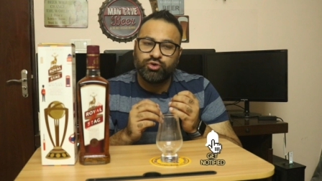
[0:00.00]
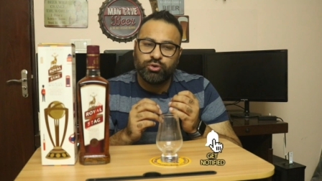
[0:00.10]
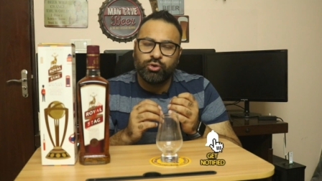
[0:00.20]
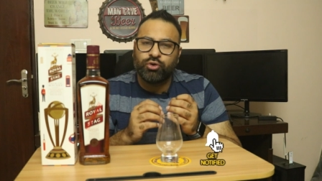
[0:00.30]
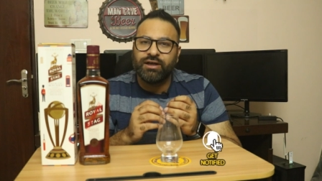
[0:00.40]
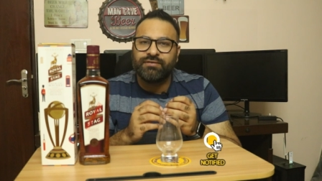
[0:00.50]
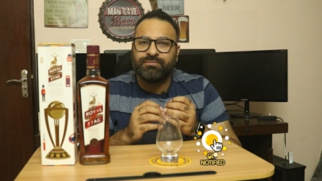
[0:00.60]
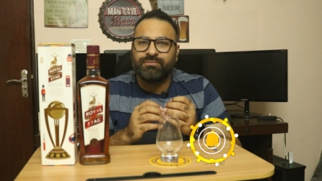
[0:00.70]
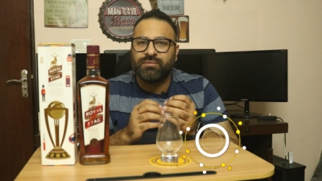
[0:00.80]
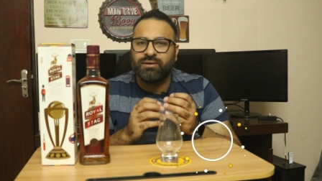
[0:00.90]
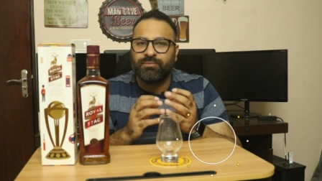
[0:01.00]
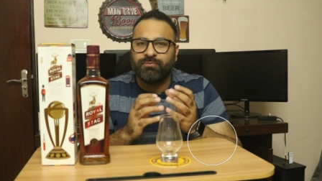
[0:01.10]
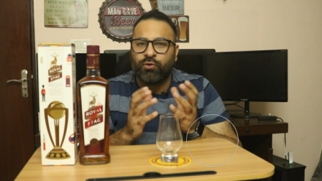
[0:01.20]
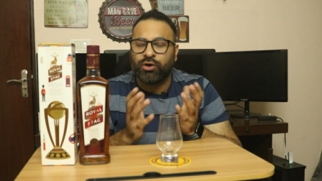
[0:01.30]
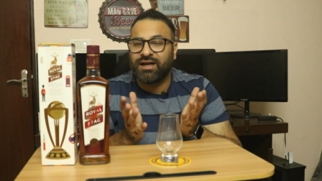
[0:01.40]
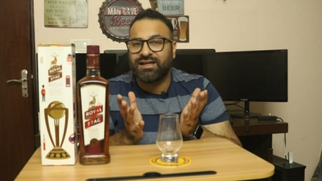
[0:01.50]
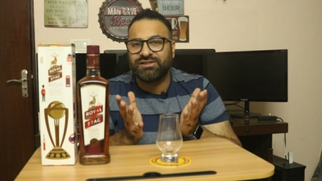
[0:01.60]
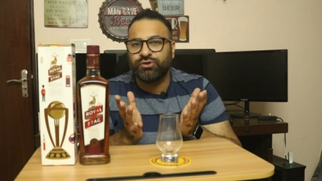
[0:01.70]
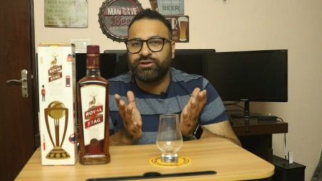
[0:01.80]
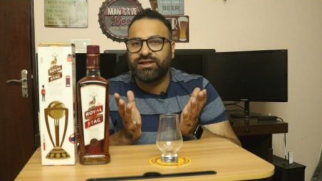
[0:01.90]
जो बिल्कुल एक वोडका
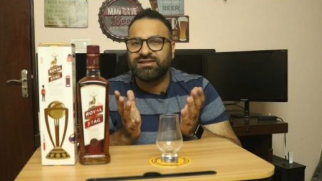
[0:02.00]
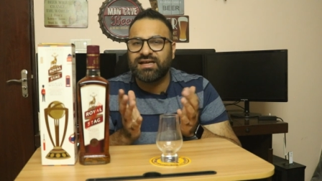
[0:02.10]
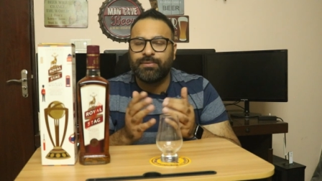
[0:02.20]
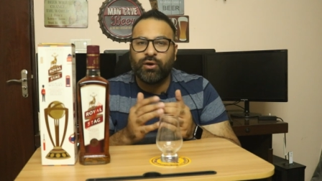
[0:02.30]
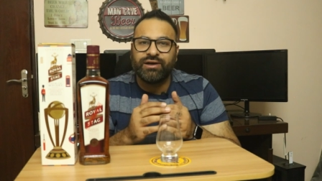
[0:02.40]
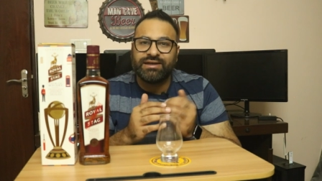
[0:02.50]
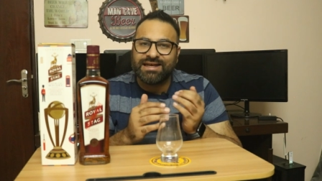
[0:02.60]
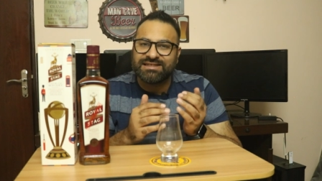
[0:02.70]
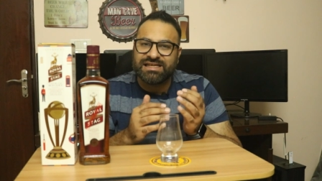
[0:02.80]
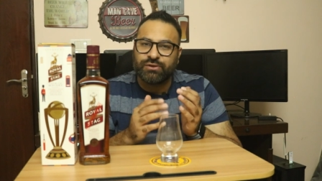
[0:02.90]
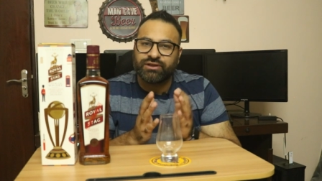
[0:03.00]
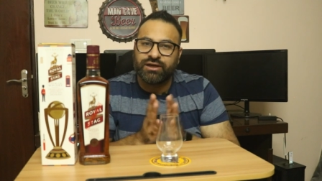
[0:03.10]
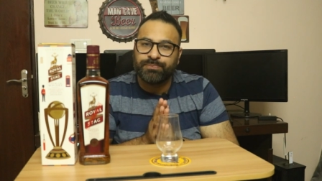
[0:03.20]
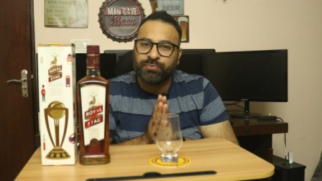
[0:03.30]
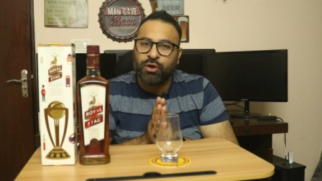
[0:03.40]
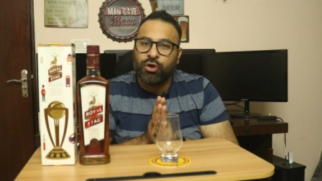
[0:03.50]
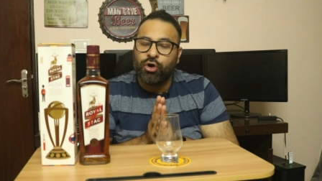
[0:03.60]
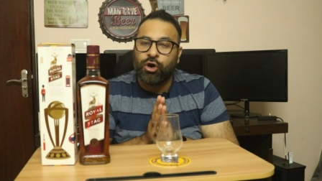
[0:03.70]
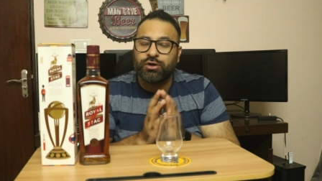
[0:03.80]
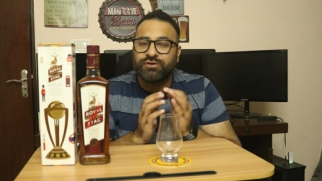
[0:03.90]
जैसी होती है जिसका अपना कोई टेस्ट नहीं होता
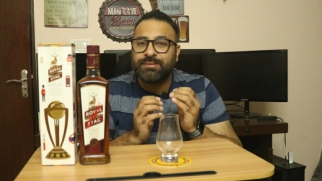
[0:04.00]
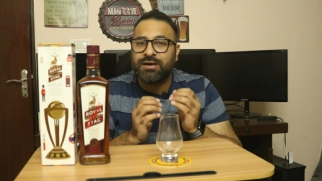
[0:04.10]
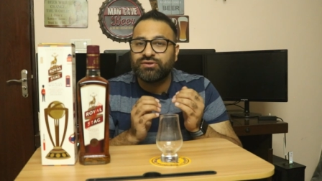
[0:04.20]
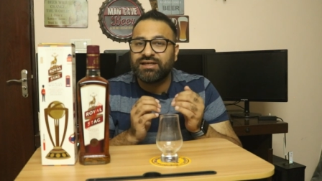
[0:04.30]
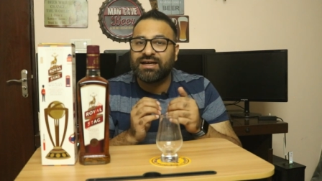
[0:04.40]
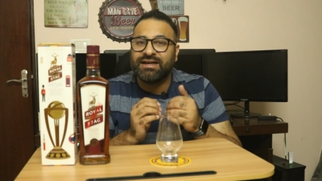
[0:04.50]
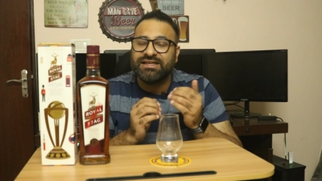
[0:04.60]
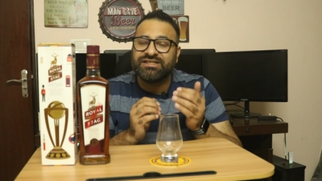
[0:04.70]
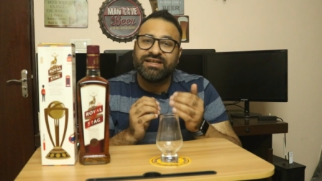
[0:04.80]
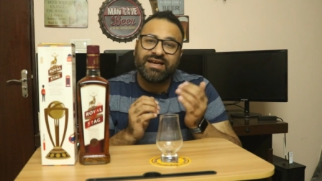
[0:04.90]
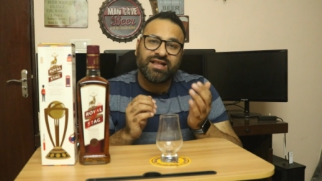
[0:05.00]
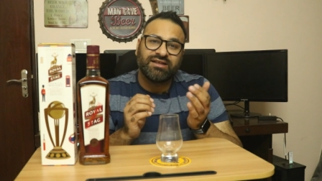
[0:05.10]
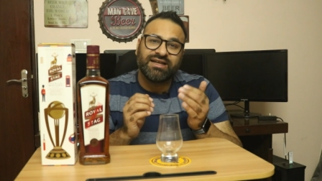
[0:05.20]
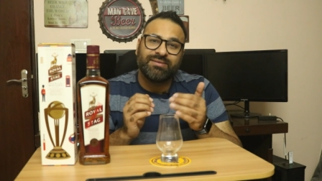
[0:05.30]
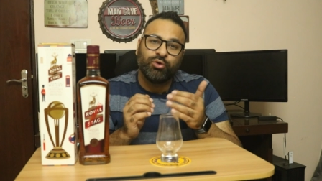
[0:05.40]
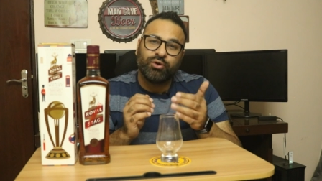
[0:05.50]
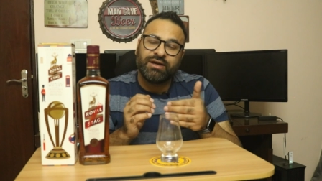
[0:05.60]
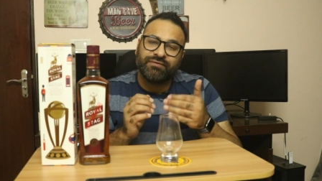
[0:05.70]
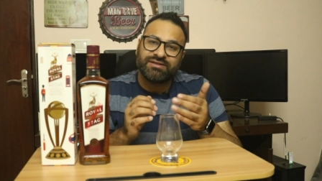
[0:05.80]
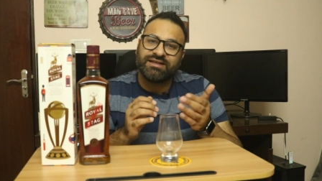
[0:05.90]
और उसके बाद उसे कंडीशन किया जाता है
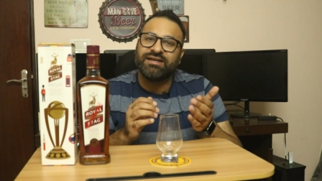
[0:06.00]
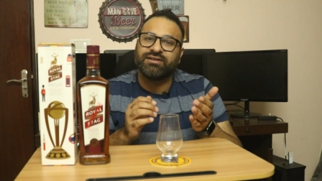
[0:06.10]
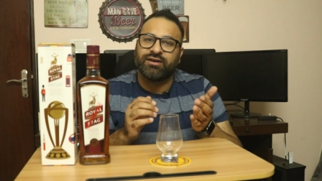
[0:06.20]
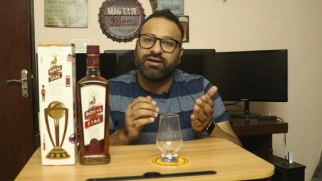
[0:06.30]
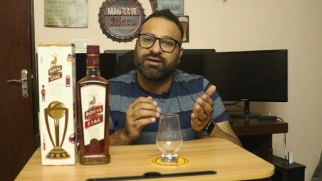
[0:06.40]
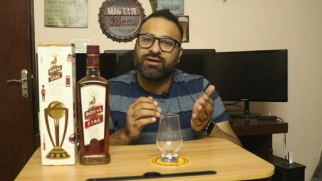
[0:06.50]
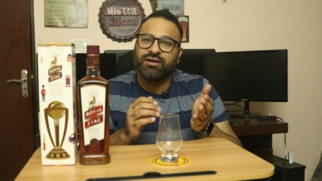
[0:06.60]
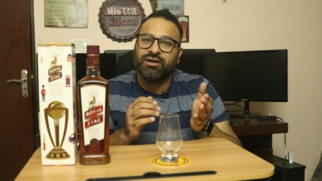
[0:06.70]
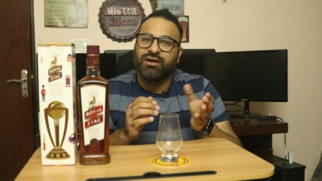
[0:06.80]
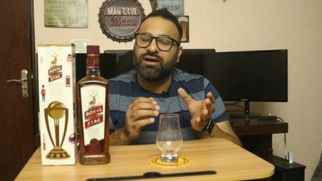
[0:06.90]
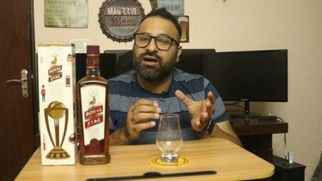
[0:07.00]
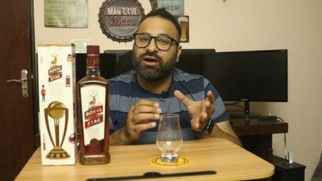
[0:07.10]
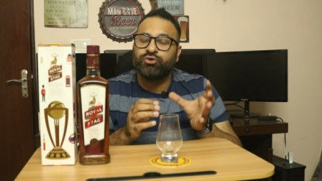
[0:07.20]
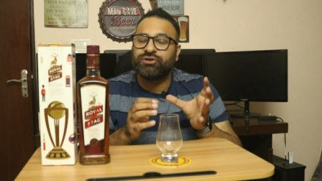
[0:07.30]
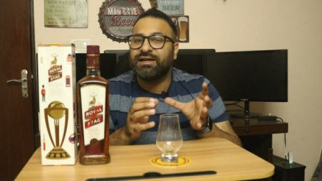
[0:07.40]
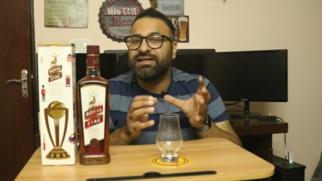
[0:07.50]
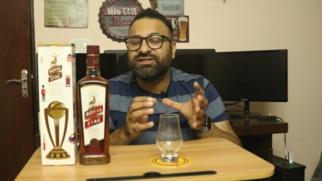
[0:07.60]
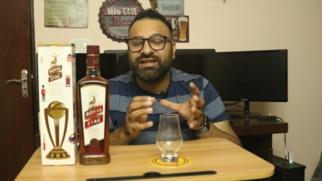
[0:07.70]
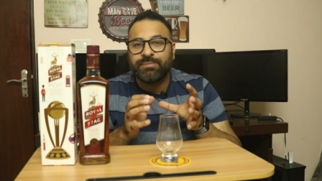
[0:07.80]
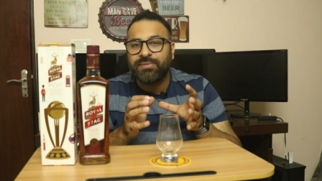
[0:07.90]
बिल्कुल एक विस्की की तरह उस
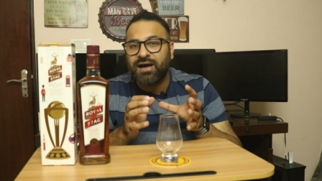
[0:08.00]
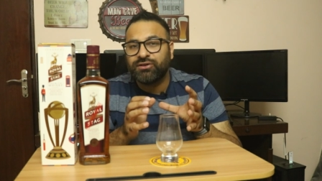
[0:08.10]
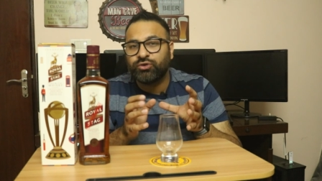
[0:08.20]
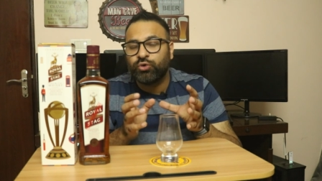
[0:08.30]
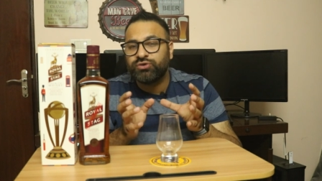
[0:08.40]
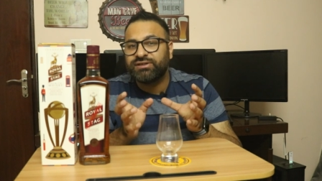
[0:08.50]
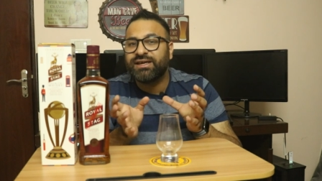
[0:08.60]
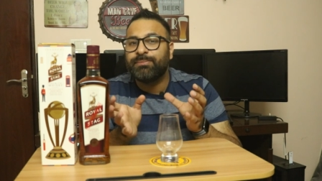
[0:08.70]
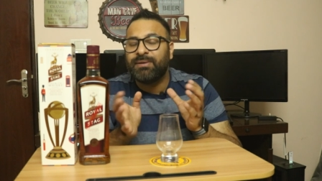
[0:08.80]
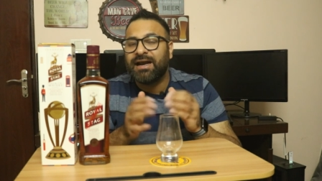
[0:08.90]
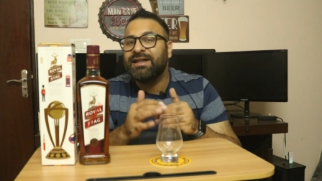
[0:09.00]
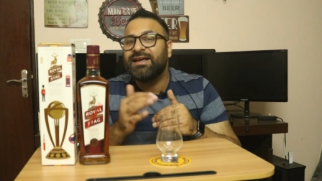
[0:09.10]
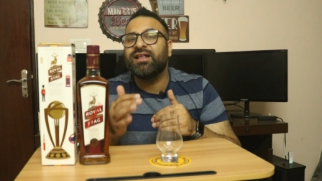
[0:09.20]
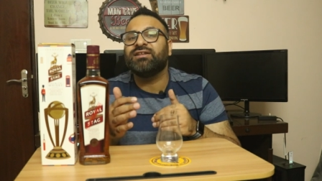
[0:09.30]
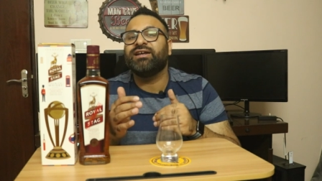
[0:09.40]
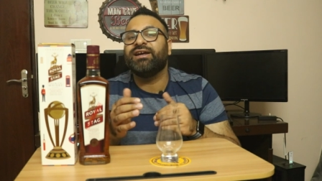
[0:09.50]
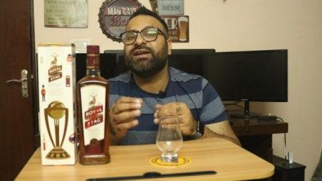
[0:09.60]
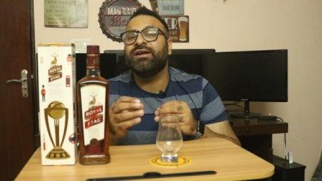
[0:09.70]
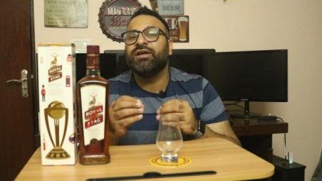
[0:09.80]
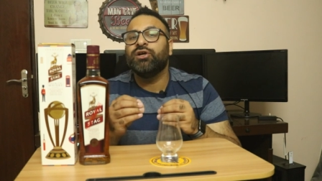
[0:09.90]
कंडीशन के बाद उसे ब्लेंड किया जाता है